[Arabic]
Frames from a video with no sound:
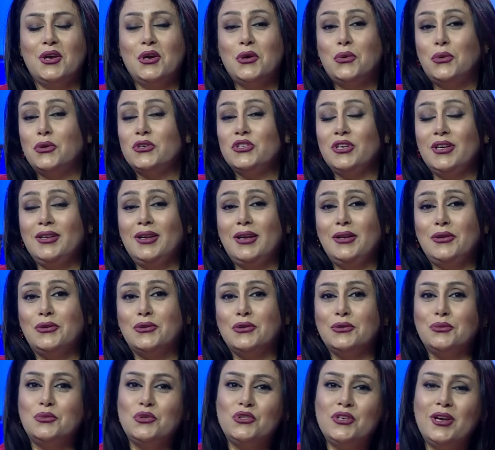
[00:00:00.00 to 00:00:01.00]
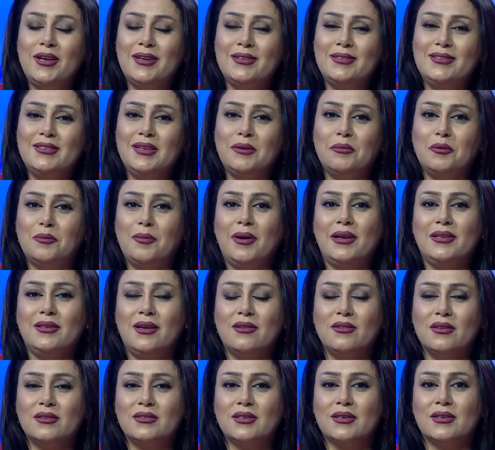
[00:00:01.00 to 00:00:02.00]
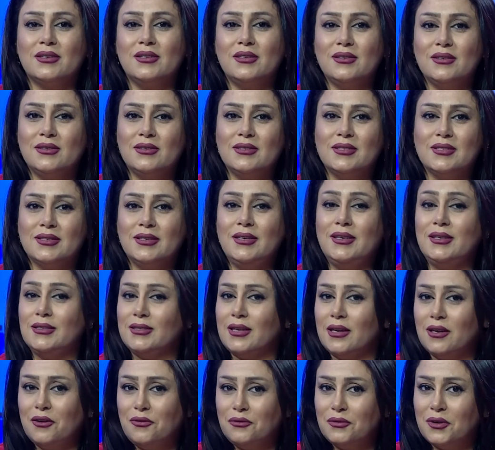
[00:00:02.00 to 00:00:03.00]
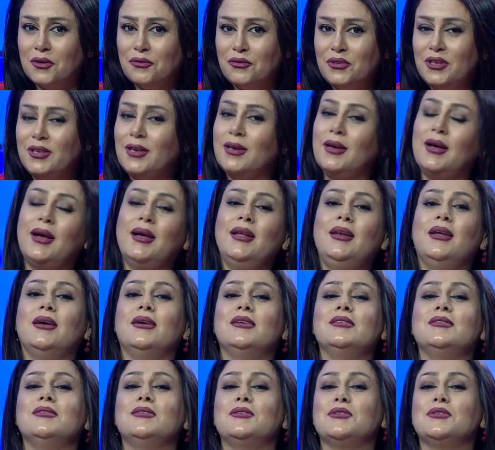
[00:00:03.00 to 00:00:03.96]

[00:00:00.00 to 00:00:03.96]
ورجعنا لكم مشاهدينا من بعد هذا التقرير الصغير اللي تعرفنا فيها على ست